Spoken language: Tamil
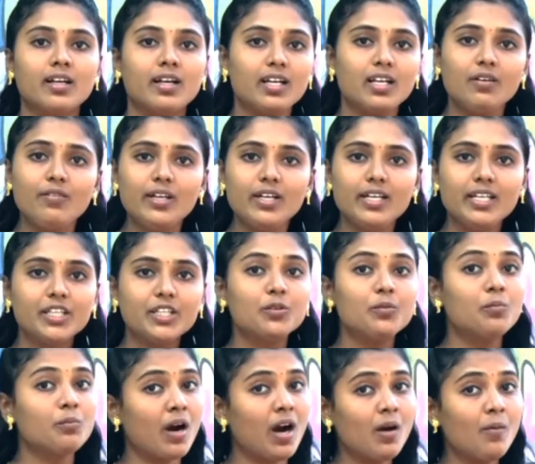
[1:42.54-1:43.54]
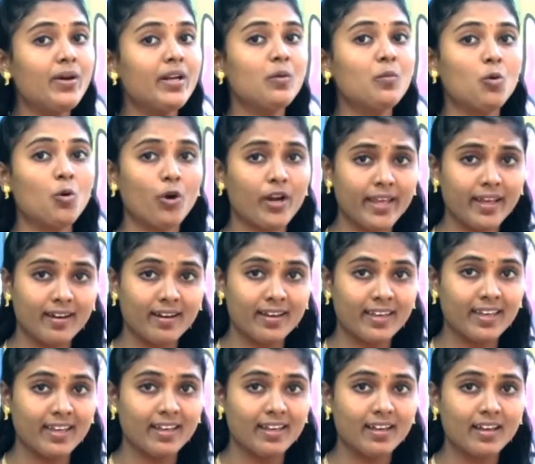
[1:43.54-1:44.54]
கடவுள் அளிக்கும் மாபெரும்
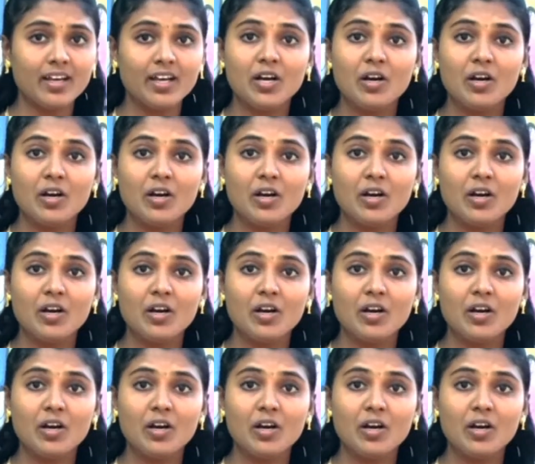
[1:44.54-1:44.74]
குடையாகிய